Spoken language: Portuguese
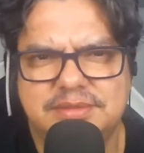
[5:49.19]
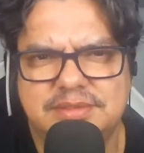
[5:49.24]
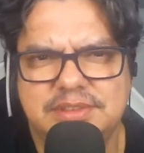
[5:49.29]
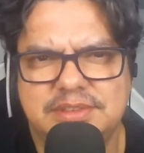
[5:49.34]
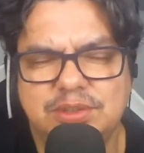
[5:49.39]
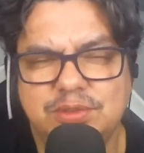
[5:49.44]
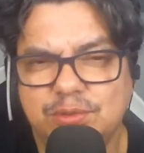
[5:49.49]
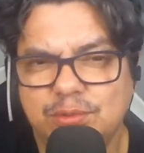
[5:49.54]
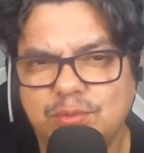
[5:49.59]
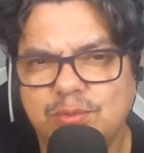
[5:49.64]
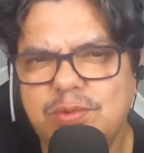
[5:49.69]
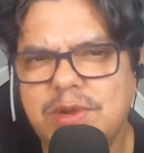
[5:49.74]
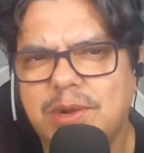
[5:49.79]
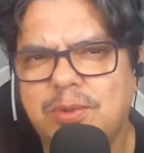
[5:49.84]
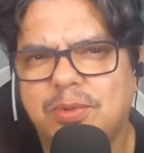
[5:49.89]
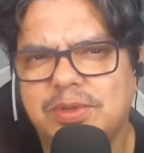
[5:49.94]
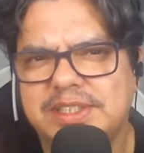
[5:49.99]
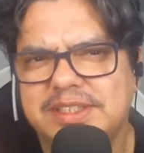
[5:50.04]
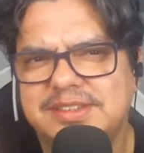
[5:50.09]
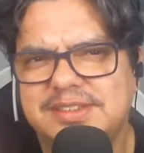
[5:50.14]
Isso nunca
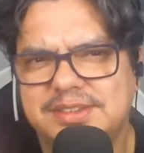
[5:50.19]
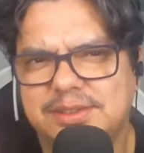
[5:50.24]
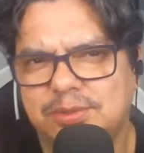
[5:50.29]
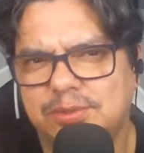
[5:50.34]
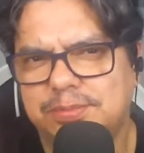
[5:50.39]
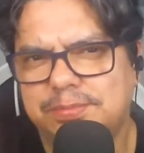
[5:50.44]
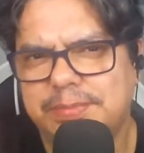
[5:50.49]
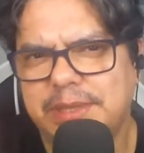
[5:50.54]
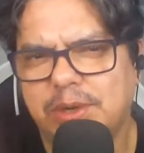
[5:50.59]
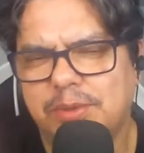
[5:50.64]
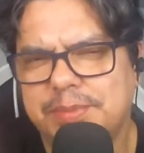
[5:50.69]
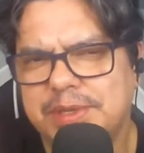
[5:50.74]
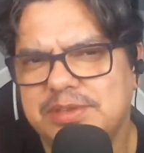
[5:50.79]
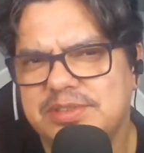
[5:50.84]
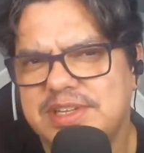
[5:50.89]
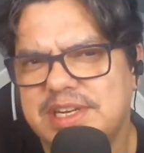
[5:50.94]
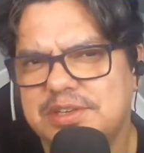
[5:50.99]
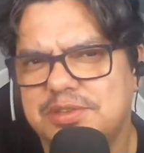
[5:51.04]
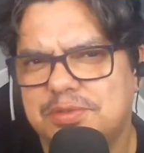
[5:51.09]
aconteceu, pelo menos na